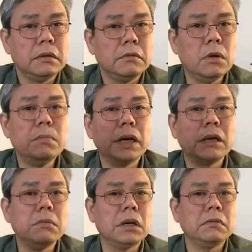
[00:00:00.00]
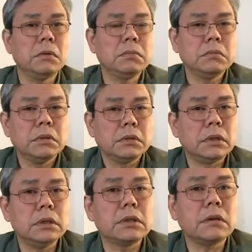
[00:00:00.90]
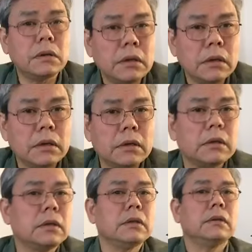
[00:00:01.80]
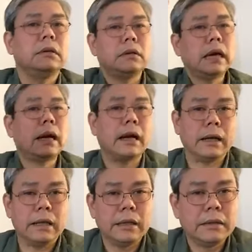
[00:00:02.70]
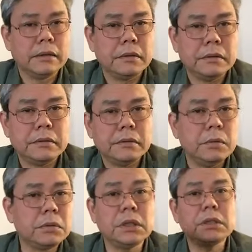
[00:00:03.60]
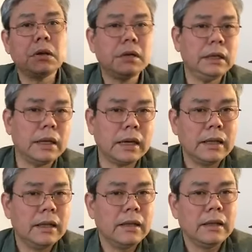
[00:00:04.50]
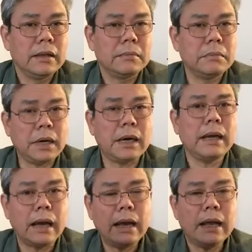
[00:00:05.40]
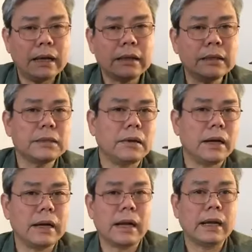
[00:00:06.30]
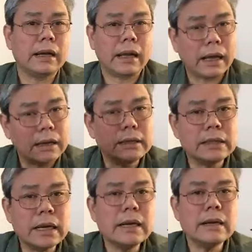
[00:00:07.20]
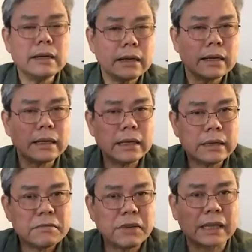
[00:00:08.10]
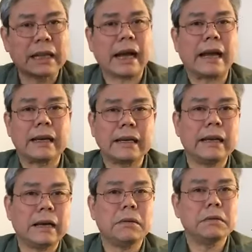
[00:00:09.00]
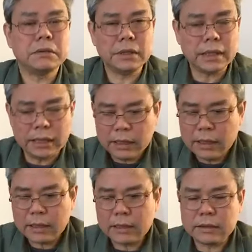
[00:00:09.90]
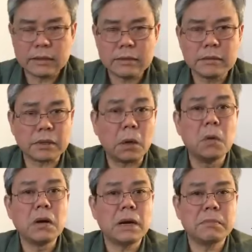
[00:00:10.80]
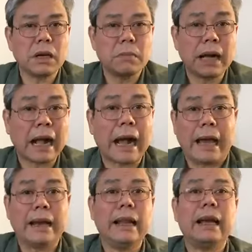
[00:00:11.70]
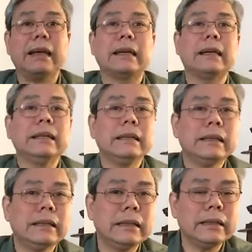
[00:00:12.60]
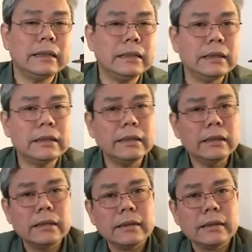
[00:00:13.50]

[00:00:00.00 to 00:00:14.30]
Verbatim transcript: vùng biển Đông là vùng tự do ờ, hàng hải, vùng tự do đi lại mà đã là tự do hàng hải là những cái vật cản nào những cái ừ, tàu ngầm nào mà cản lại cái cái cái cái cái cái